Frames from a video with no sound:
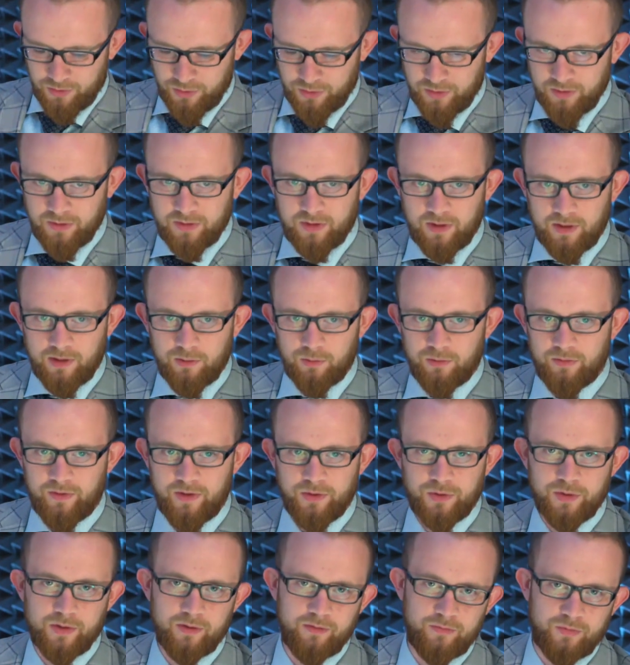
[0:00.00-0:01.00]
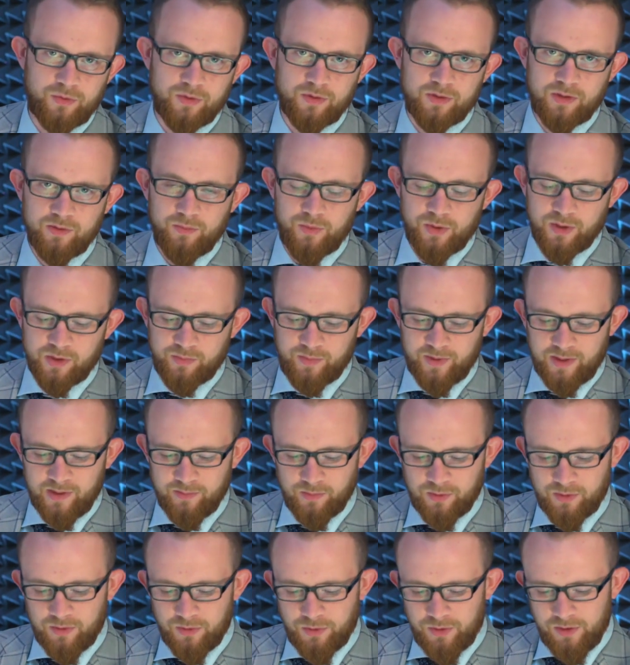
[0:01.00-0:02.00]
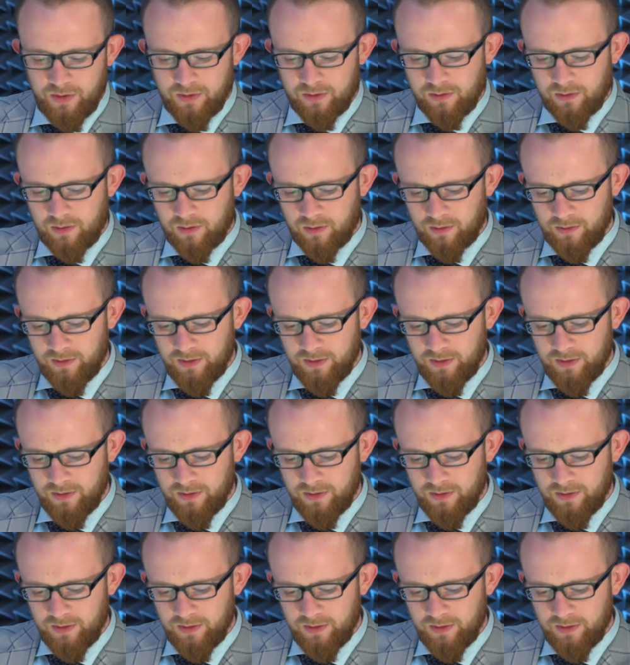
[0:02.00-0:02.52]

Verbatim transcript: internautów raczej wszyscy by się z Panem zgodzili, tylko